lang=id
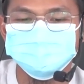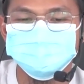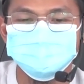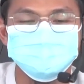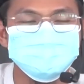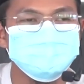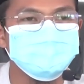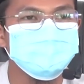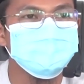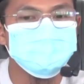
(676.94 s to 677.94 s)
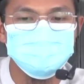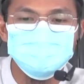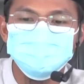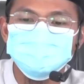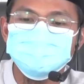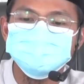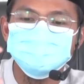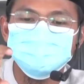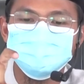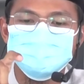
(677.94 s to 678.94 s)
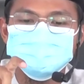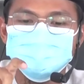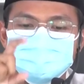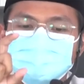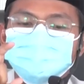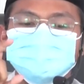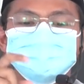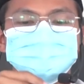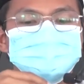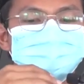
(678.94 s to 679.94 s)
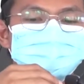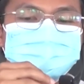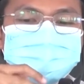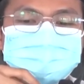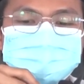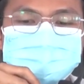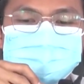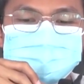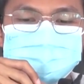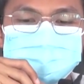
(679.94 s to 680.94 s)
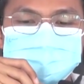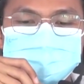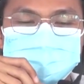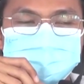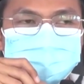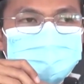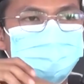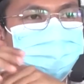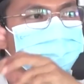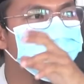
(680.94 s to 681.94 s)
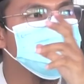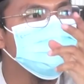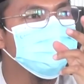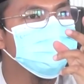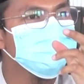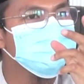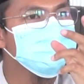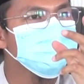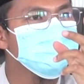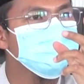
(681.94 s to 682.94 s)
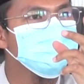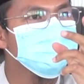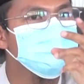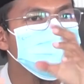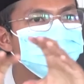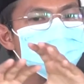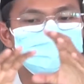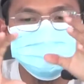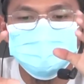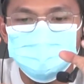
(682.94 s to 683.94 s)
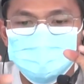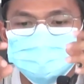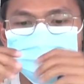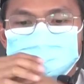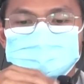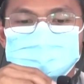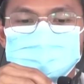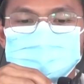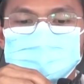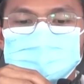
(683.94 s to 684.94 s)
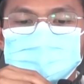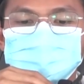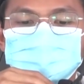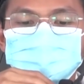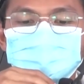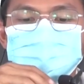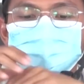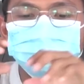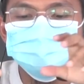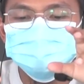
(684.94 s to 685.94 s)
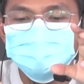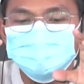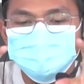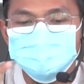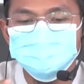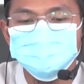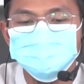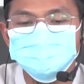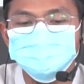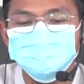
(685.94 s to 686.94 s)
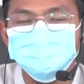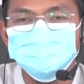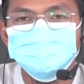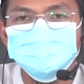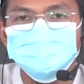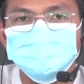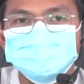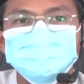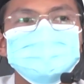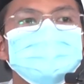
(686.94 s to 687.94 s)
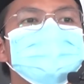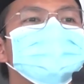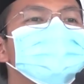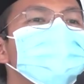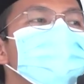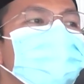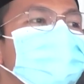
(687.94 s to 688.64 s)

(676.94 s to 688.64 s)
Ya. Maka berdasarkan kisah di atas, yaitu kejadian kondisi perang Ahzab, maka manusia kala itu terbagi menjadi dua